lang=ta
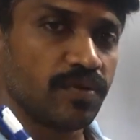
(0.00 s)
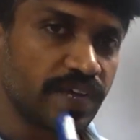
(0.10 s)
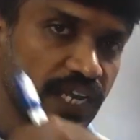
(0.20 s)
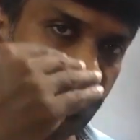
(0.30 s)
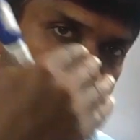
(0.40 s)

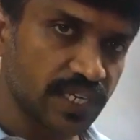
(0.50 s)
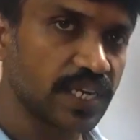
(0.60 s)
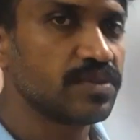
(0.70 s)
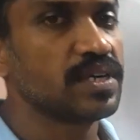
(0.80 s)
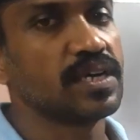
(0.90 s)
வெளியில் ஒரு
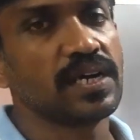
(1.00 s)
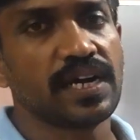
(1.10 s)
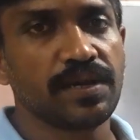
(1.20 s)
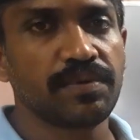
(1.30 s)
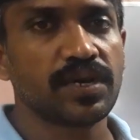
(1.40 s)
சில்லர் யூனிட்
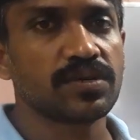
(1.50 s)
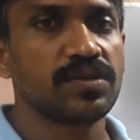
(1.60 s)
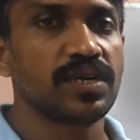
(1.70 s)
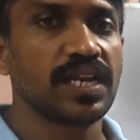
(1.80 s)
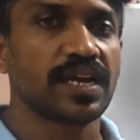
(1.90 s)
கண்டிப்பாக
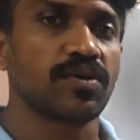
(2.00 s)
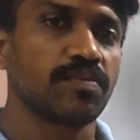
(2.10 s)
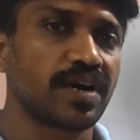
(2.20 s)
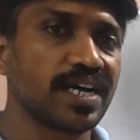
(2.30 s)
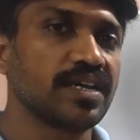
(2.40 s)
இருக்கும் இல்லைனா ஒரு
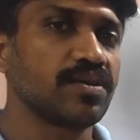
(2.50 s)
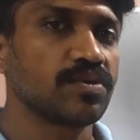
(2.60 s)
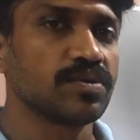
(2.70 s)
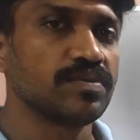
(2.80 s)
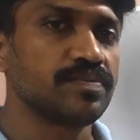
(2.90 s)
பாய்லர்
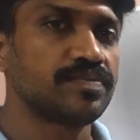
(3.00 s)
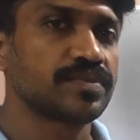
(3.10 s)
இருக்கும்